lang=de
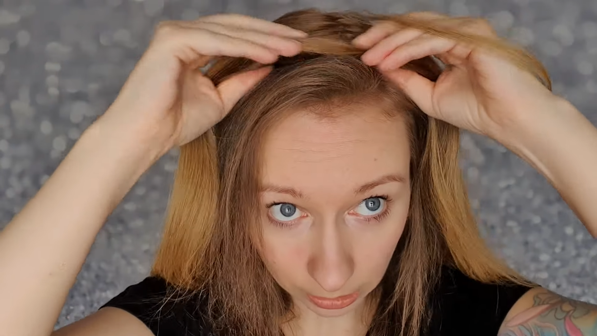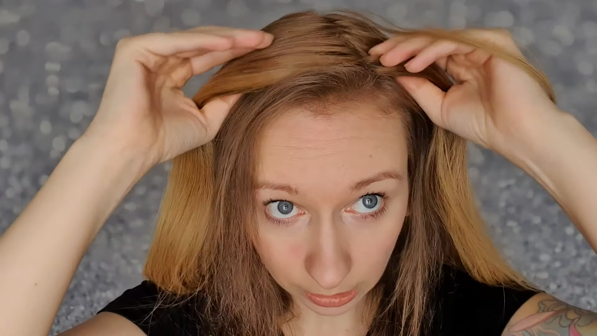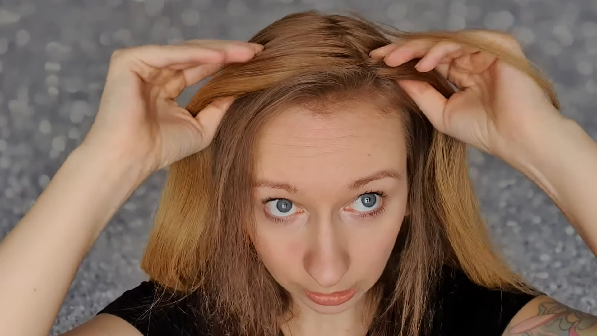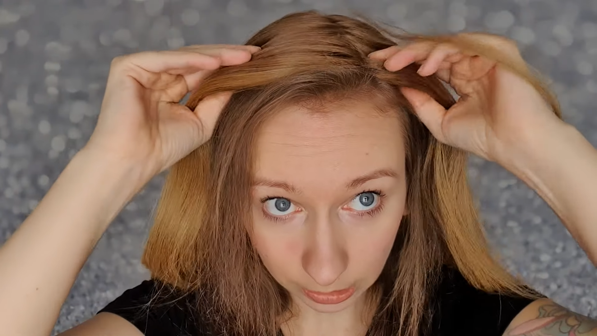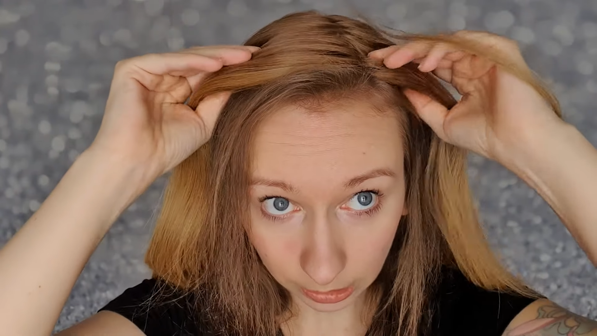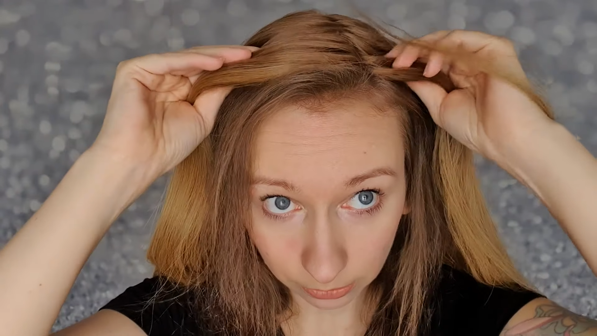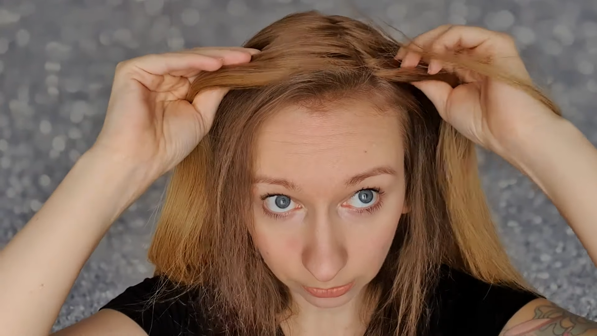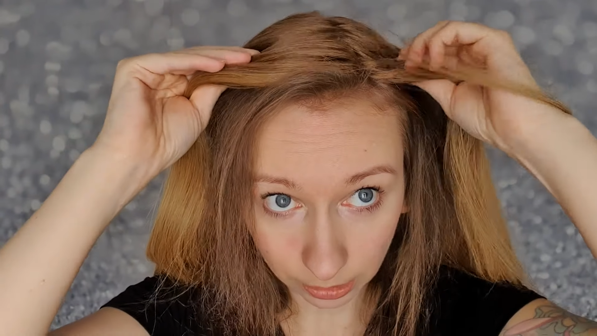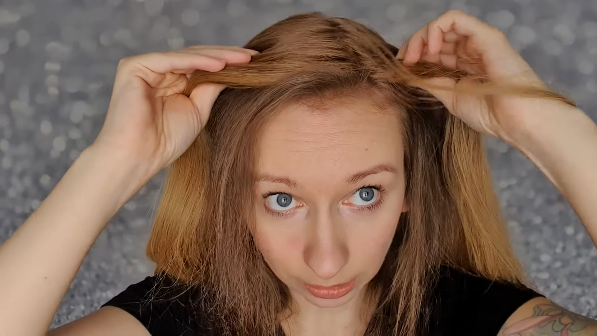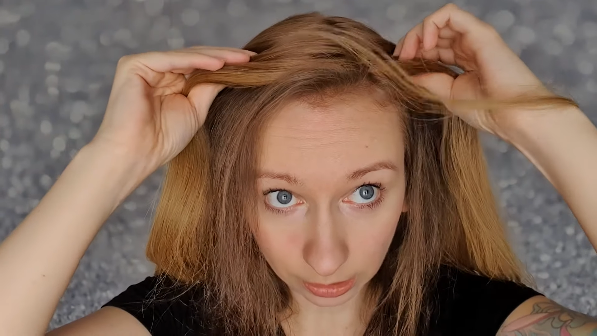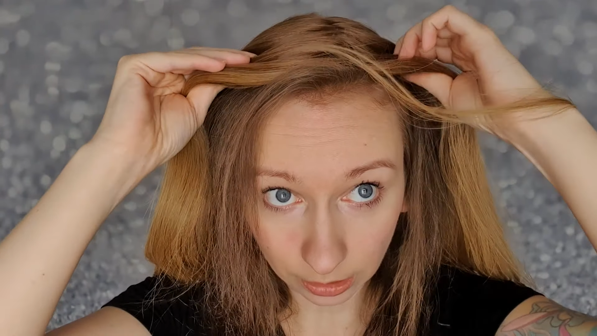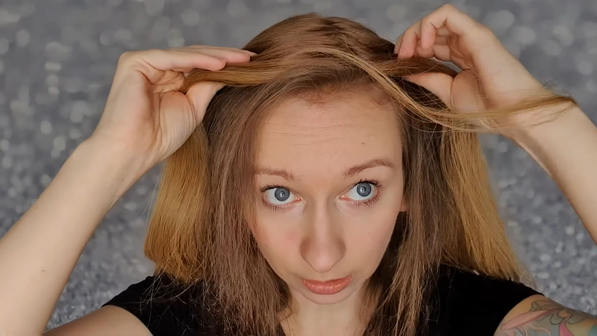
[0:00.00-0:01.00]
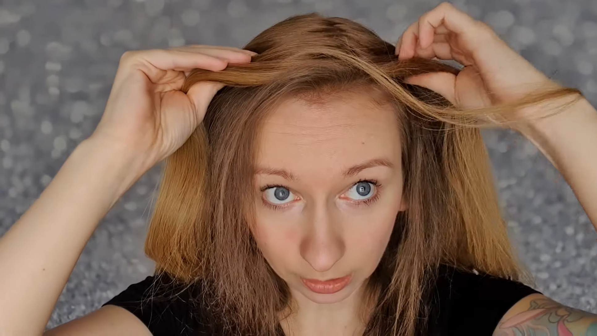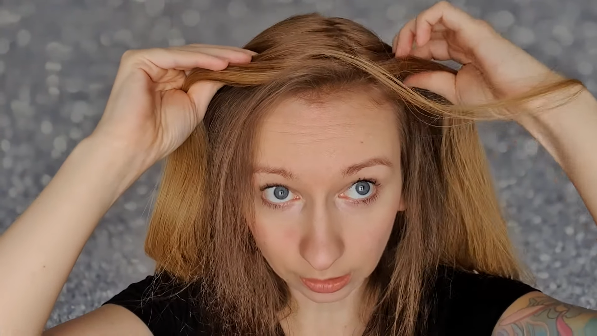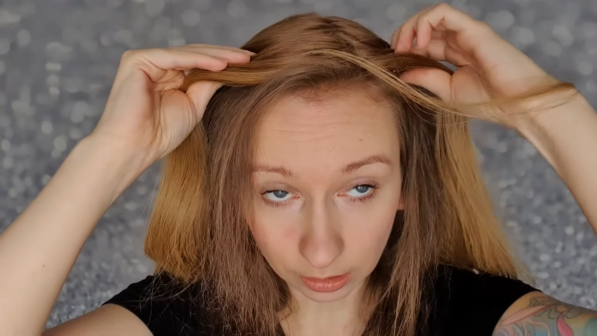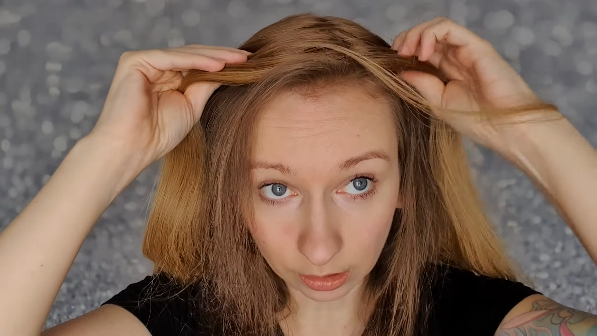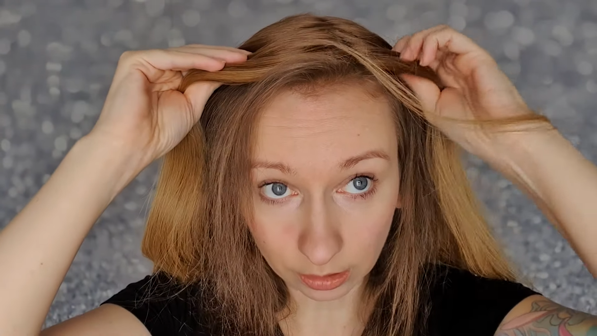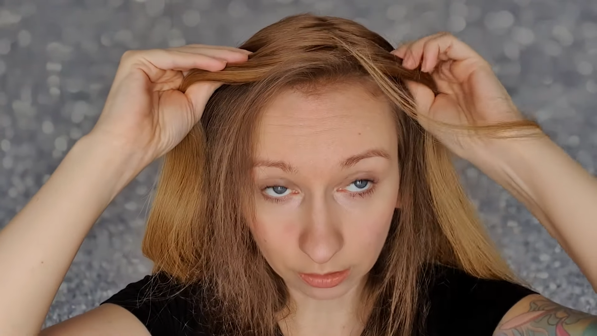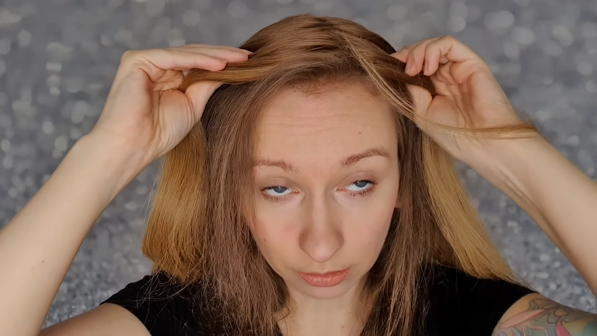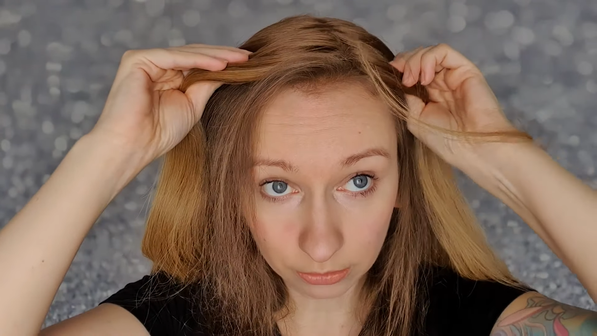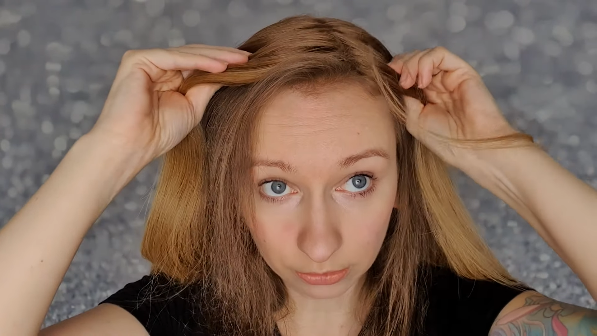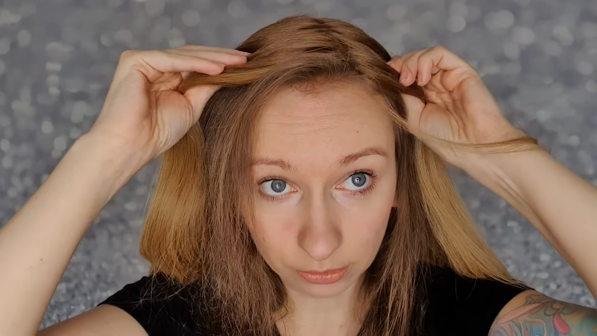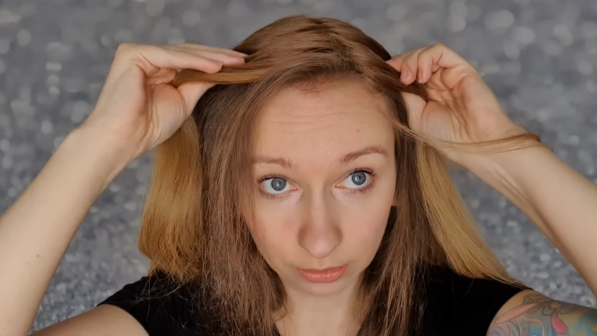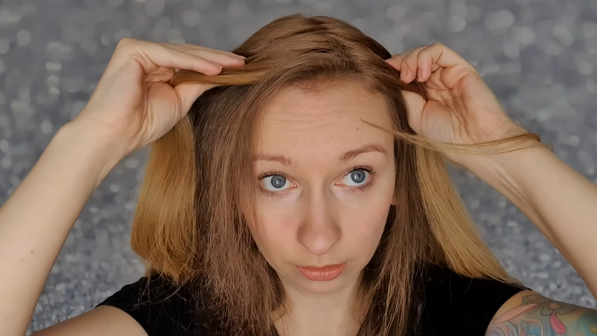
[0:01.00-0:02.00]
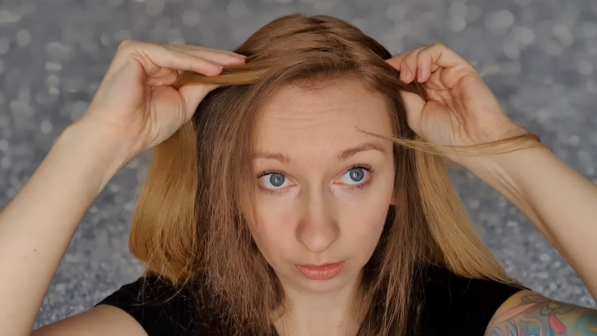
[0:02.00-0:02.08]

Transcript: relativ weit hinten auf.